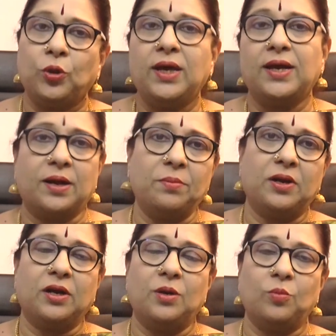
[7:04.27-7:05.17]
புதிய
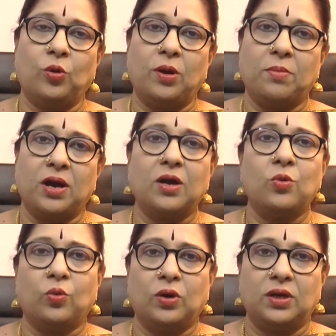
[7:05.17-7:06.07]
நண்பர்கள் மூலமாக
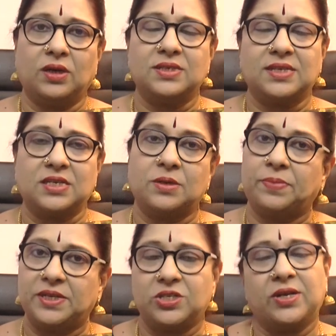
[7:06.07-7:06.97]
உங்களுக்கு சற்று
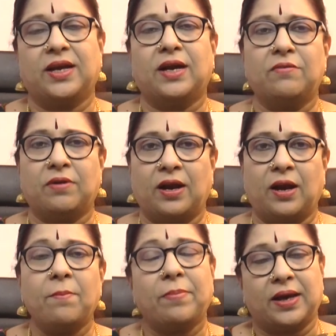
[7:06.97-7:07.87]
பிரச்சனைகள்
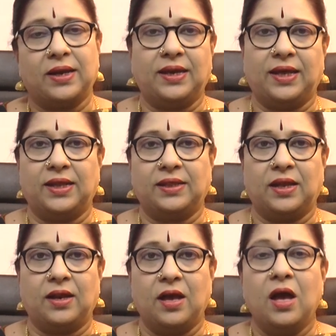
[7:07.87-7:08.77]
வரலாம் பகல்
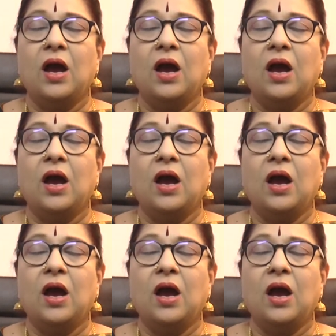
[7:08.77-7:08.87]
நேரத்தில்